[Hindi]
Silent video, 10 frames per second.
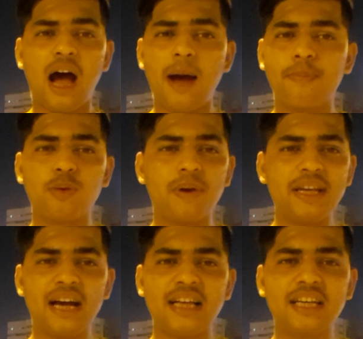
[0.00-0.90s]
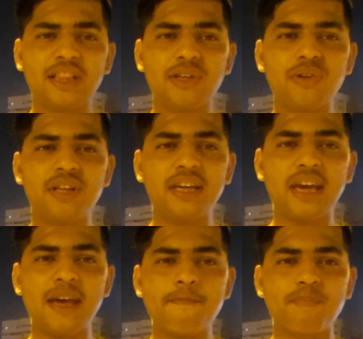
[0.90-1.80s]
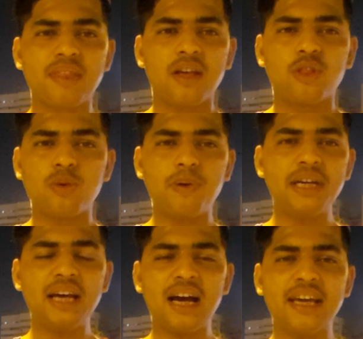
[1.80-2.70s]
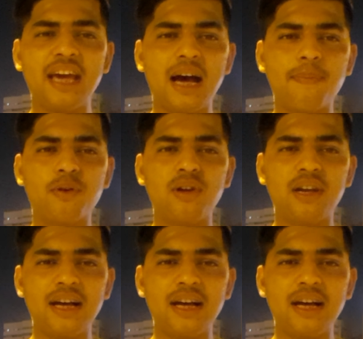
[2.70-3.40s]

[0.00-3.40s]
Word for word: आप दुबई आ जाते हो ठीक है दुबई आके आपको